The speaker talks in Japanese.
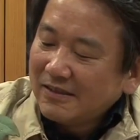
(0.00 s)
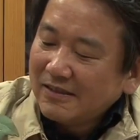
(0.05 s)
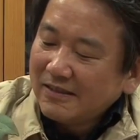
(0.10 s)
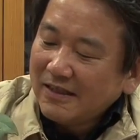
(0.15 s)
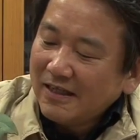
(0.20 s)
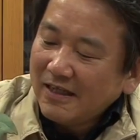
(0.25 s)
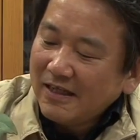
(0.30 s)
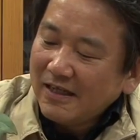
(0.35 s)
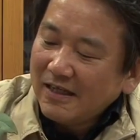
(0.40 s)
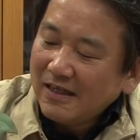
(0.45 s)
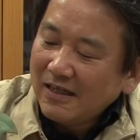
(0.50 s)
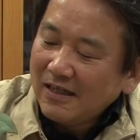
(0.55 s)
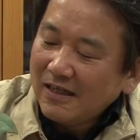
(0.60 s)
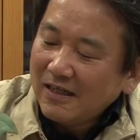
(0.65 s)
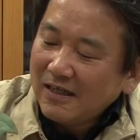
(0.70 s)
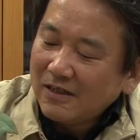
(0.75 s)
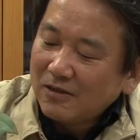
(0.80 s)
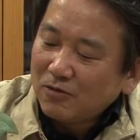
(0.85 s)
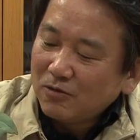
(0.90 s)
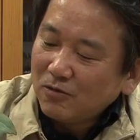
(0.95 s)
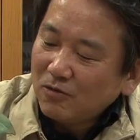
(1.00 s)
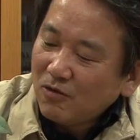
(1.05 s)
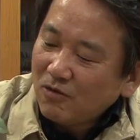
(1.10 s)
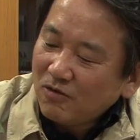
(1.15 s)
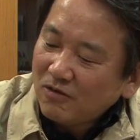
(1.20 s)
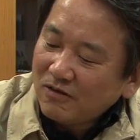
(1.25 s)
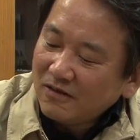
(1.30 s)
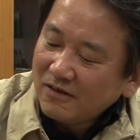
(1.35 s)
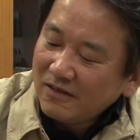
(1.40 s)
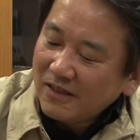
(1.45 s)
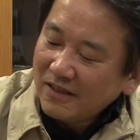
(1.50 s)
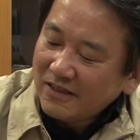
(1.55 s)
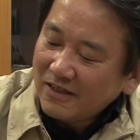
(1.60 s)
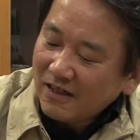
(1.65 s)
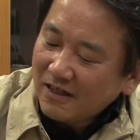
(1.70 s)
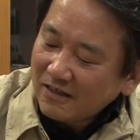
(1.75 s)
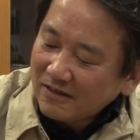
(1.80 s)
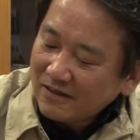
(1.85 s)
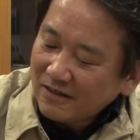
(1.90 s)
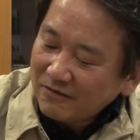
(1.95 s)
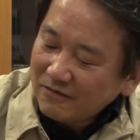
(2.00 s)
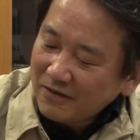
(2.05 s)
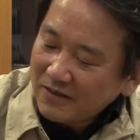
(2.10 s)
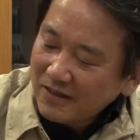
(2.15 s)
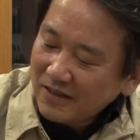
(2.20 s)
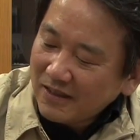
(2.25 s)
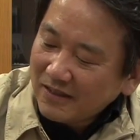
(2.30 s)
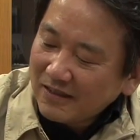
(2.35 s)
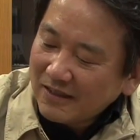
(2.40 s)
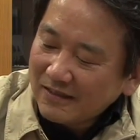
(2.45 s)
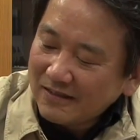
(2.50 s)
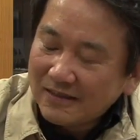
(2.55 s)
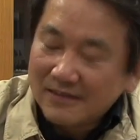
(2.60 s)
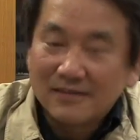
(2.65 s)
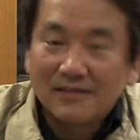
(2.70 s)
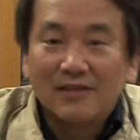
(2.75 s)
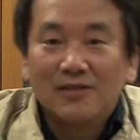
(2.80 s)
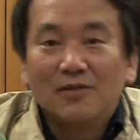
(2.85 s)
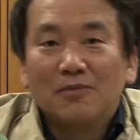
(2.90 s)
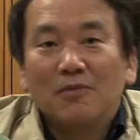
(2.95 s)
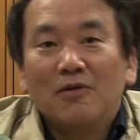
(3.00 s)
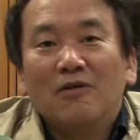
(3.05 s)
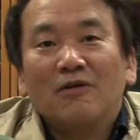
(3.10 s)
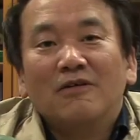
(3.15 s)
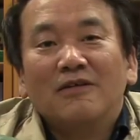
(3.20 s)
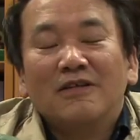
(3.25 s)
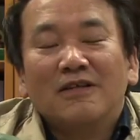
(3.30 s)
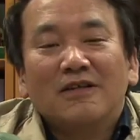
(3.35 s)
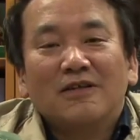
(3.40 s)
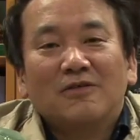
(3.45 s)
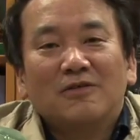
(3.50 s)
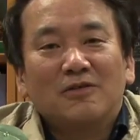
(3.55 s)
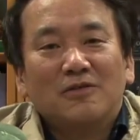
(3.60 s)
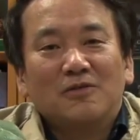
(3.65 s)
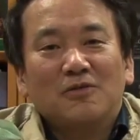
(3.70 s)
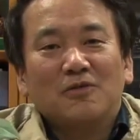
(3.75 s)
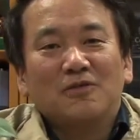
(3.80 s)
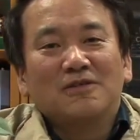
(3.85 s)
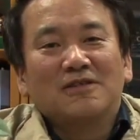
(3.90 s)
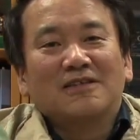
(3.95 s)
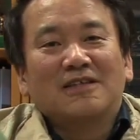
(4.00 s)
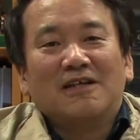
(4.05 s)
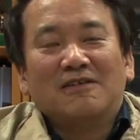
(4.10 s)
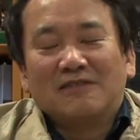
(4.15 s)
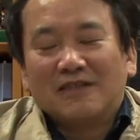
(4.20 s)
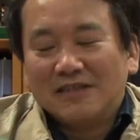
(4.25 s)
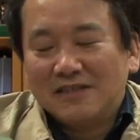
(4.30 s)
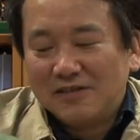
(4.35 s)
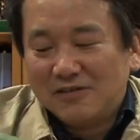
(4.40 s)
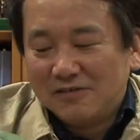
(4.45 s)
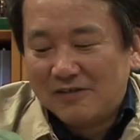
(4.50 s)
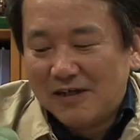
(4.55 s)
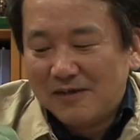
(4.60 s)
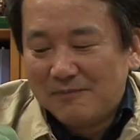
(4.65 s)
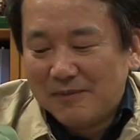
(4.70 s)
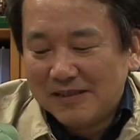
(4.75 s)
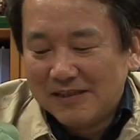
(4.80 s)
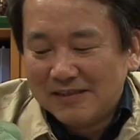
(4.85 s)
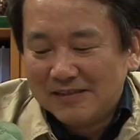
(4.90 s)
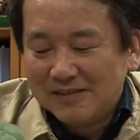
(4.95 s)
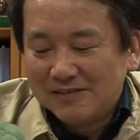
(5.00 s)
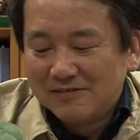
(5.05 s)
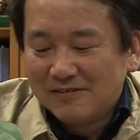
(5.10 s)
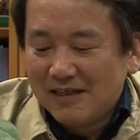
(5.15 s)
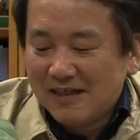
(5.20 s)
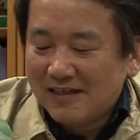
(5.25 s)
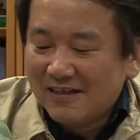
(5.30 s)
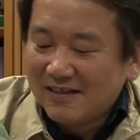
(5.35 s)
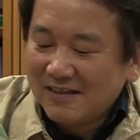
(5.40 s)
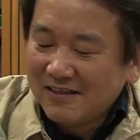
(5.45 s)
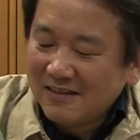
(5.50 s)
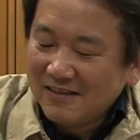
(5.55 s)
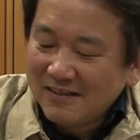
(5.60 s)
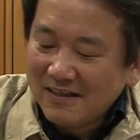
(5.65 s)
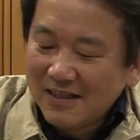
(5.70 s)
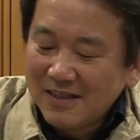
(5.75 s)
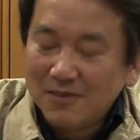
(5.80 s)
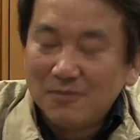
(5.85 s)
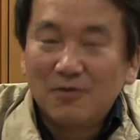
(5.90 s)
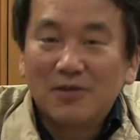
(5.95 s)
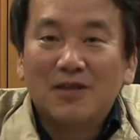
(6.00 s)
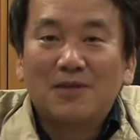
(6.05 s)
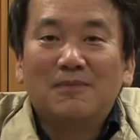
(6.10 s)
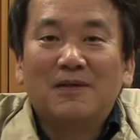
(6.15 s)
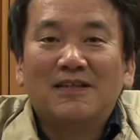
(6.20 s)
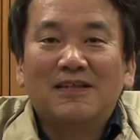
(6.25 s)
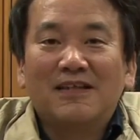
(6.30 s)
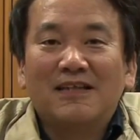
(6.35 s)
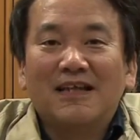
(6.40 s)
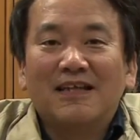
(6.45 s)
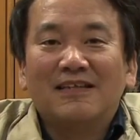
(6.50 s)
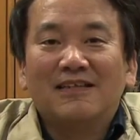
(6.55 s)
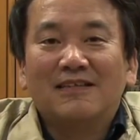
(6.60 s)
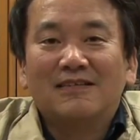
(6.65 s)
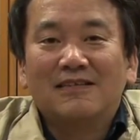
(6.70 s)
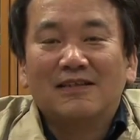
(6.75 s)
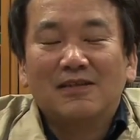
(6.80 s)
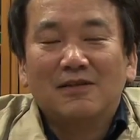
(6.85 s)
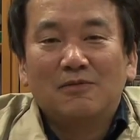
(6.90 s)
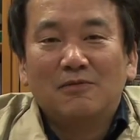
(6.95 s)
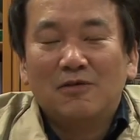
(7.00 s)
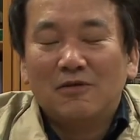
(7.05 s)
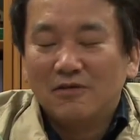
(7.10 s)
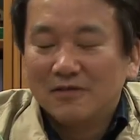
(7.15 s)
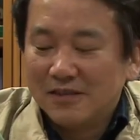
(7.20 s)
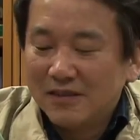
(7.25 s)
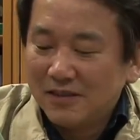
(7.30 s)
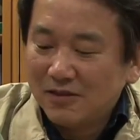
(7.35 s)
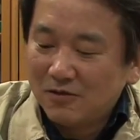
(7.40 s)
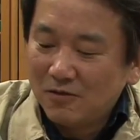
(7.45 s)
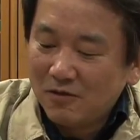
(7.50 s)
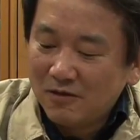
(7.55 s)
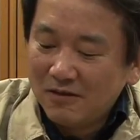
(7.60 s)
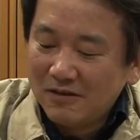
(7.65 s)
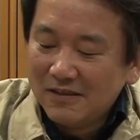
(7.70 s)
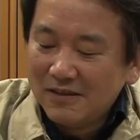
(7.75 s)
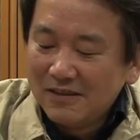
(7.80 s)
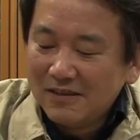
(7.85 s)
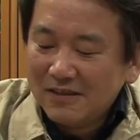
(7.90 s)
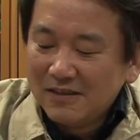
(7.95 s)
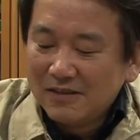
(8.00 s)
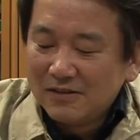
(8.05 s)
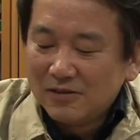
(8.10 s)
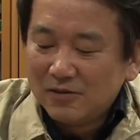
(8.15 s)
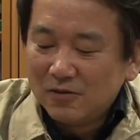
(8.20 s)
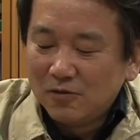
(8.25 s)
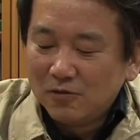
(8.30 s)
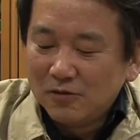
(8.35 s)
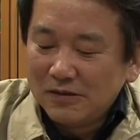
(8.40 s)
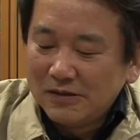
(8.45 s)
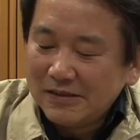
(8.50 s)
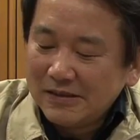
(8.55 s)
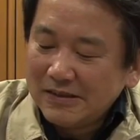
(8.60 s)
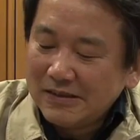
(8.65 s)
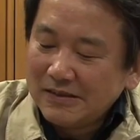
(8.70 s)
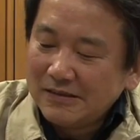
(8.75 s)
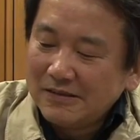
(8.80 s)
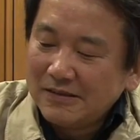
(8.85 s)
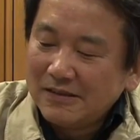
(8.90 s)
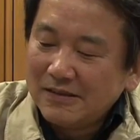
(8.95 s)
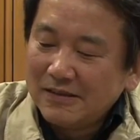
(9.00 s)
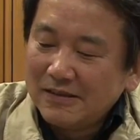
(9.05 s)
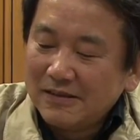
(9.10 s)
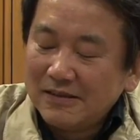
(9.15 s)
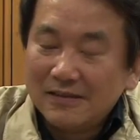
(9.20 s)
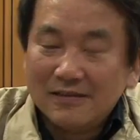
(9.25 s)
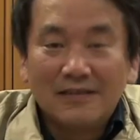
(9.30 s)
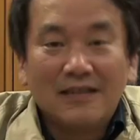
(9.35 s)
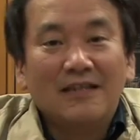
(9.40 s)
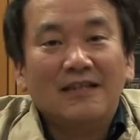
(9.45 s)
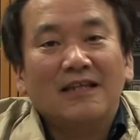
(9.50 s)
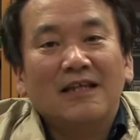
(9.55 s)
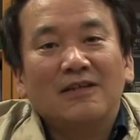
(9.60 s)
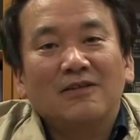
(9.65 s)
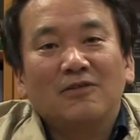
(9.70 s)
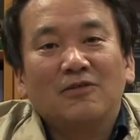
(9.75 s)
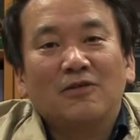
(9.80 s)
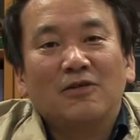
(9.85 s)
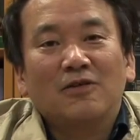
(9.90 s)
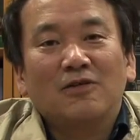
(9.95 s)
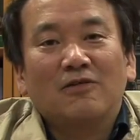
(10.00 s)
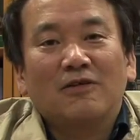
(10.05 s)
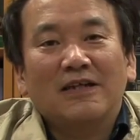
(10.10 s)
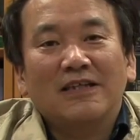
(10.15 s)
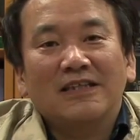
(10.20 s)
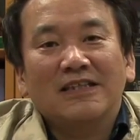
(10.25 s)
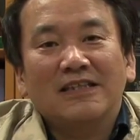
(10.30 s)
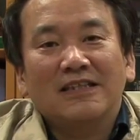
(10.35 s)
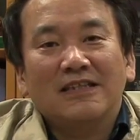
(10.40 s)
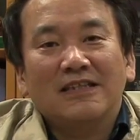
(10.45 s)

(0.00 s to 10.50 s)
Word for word: でこの出来上がったフィギュアなんですけどもこれをどう使うかっていうのがまだ実は何も決まってないんですけどもきっとそのうち宣伝の時とかに